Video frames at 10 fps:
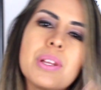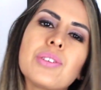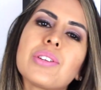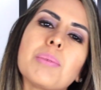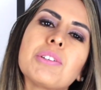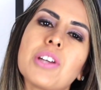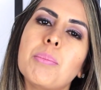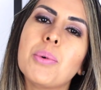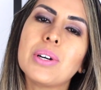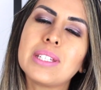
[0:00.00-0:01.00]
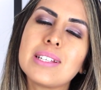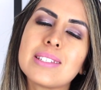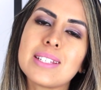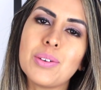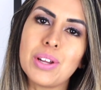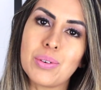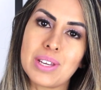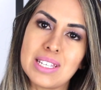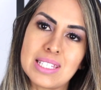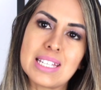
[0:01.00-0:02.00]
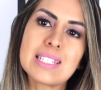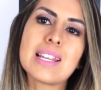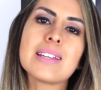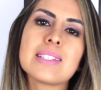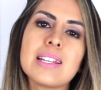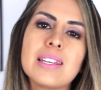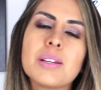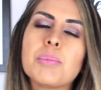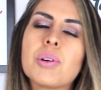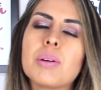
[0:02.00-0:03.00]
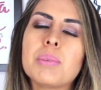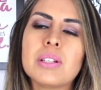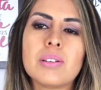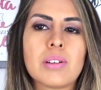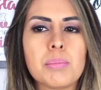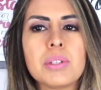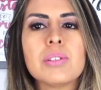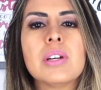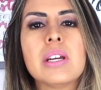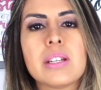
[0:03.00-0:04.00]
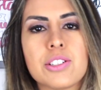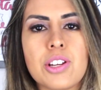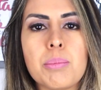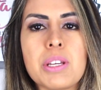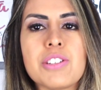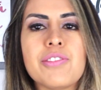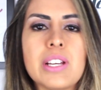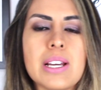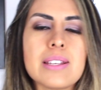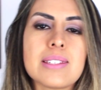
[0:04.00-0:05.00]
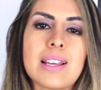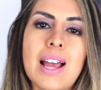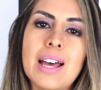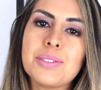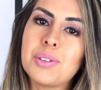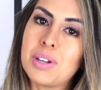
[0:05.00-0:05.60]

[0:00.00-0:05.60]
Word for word: Por isso que me chamou a atenção e eu quis testar essa linha, o meu cabelo é um cabelo que geralmente fica ressecado, é um